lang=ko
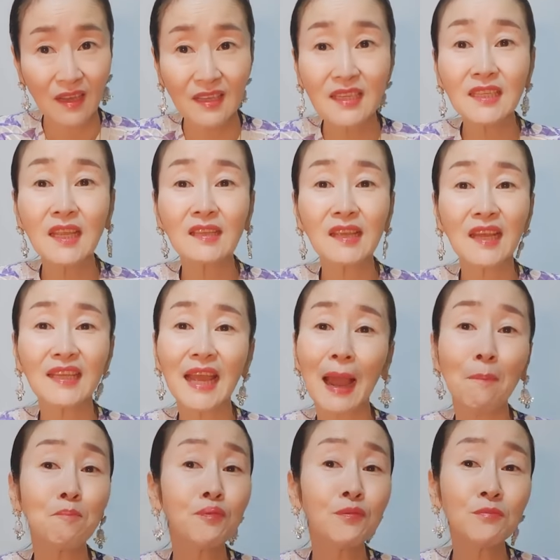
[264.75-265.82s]
이 세상이
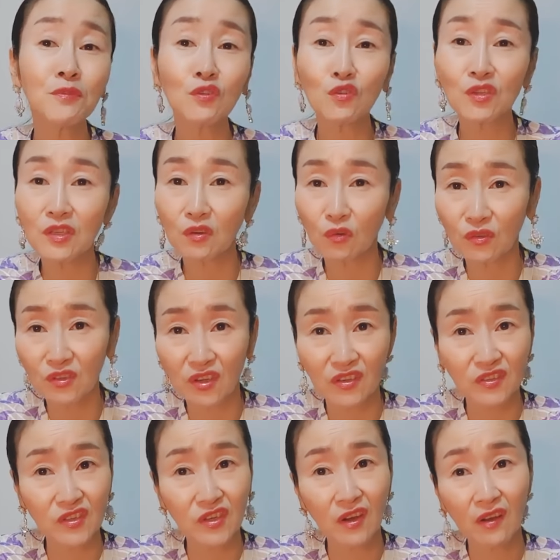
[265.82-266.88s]
아픔으로 이루어져
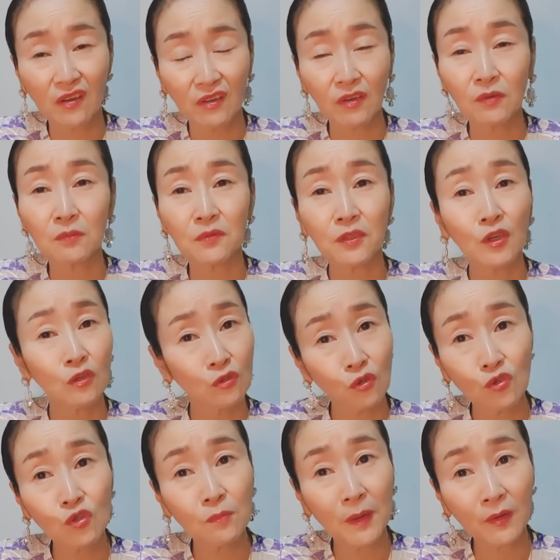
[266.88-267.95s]
있죠. 여러분
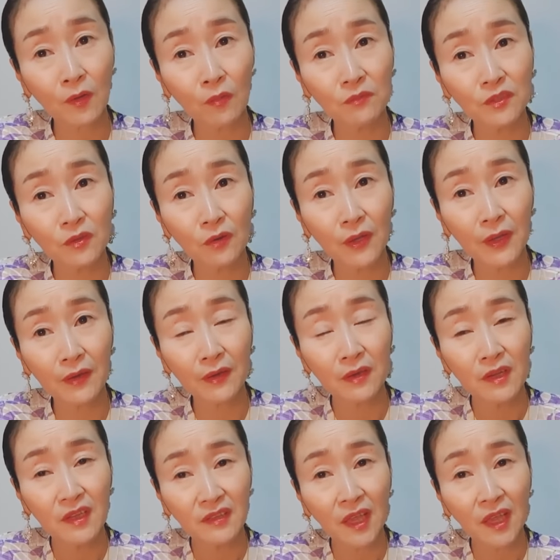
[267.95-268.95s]
그럴 수밖에 없는 거예요.